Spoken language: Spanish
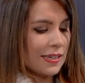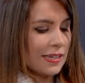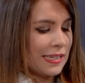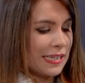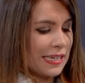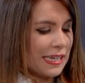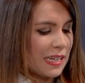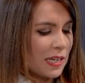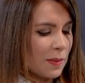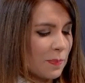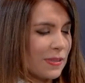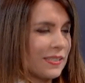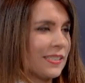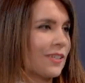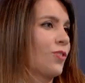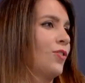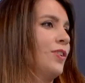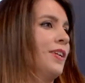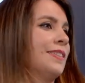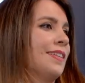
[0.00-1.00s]
¿Y qué
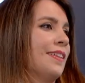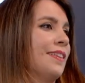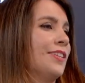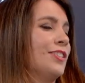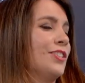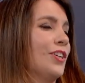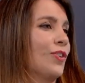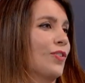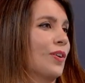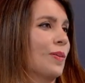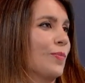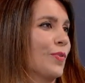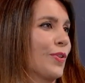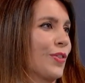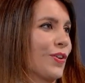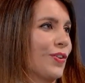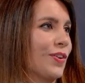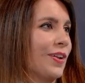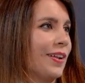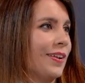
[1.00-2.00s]
pasa con la tensión
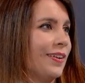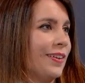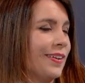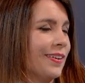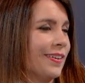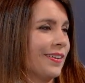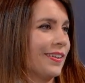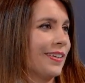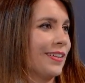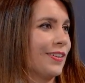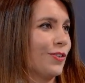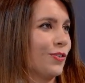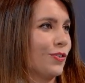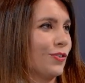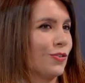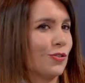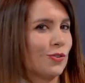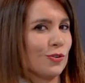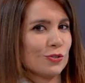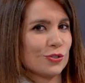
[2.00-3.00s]
emocional? Eh,
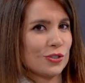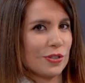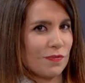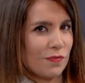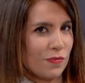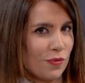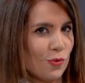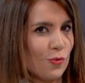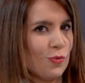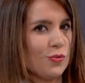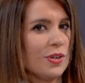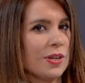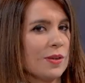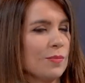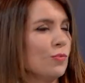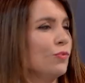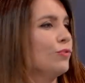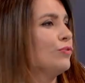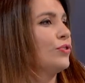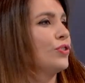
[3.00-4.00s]
¿Nos influye
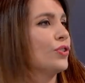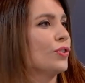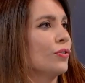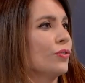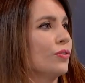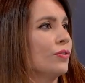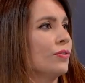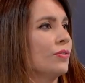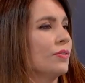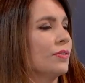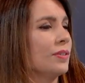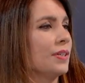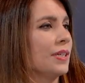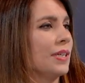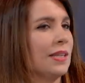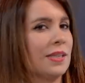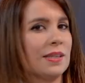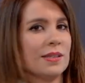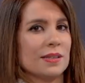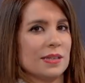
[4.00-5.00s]
mucho
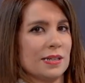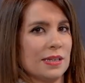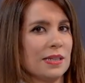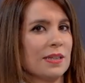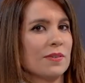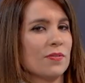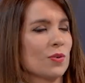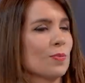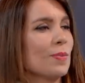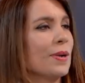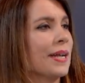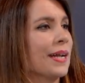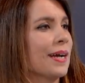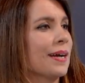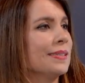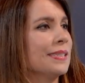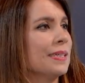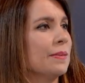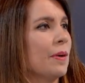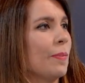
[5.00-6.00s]
y, de forma
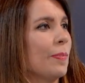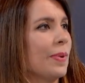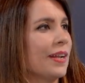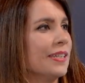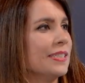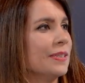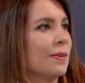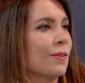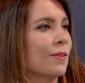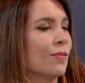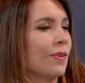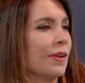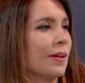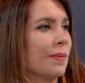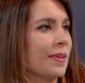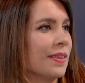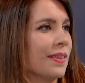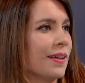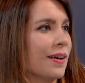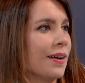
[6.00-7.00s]
negativa para llevar una
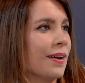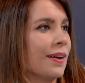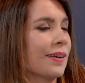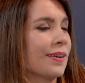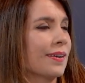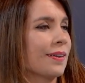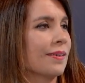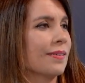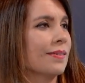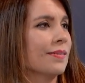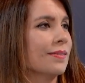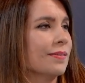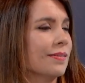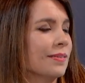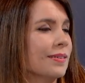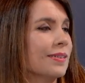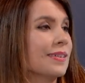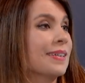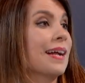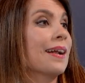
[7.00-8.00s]
vida
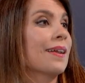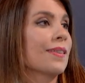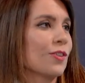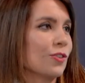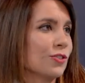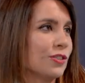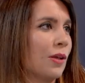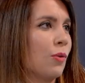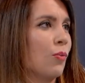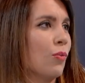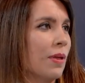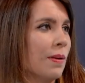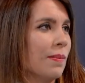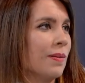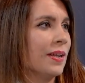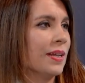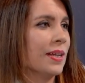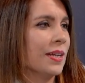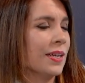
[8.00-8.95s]
cardio saludable?